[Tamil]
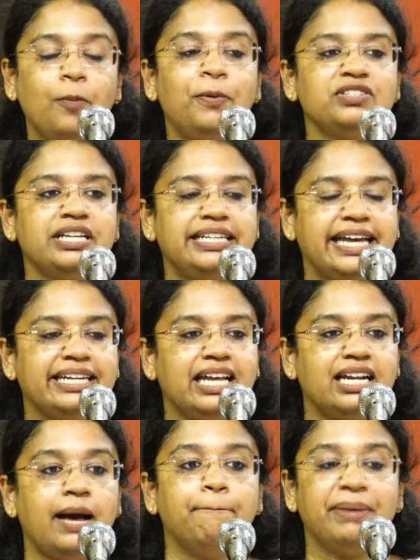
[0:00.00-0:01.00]
ஆப்போசிட்
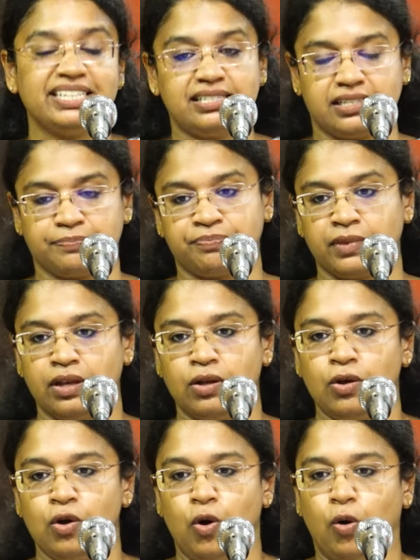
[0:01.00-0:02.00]
என்னன்னா பெஸ்ட்
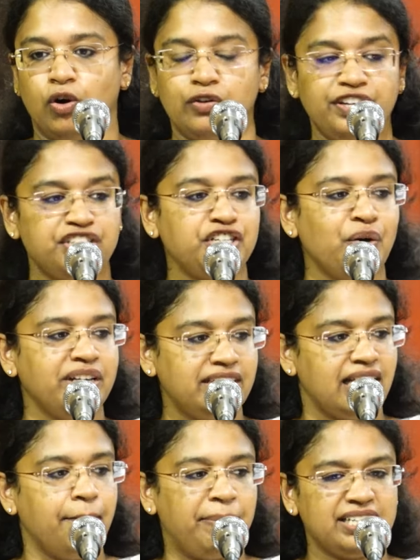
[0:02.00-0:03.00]
ஒரு விஷயம்
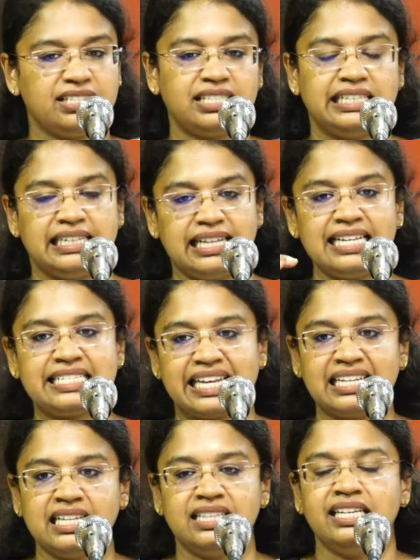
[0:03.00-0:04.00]
இதுதான் பெஸ்ட்டு இதுதான்
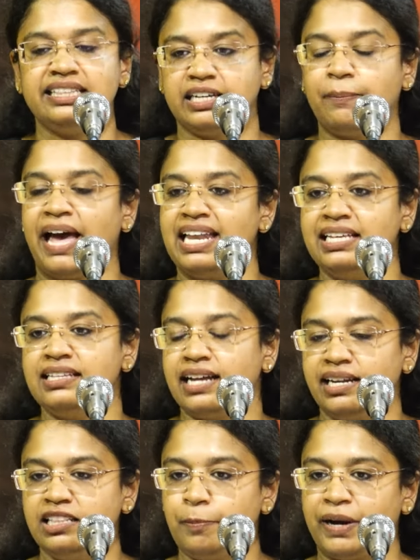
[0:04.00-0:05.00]
சிறந்தது இதுக்கு மேலே இது
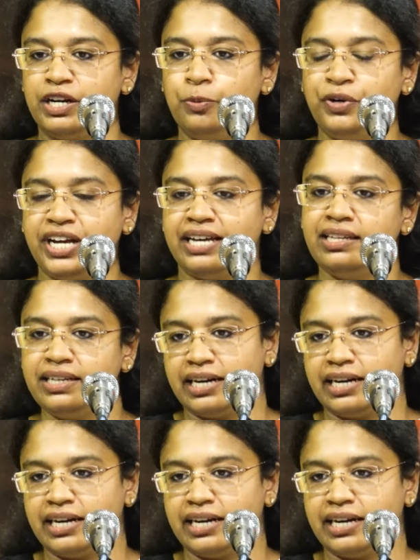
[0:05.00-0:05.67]
நல்லது பண்ண முடியாதுன்னு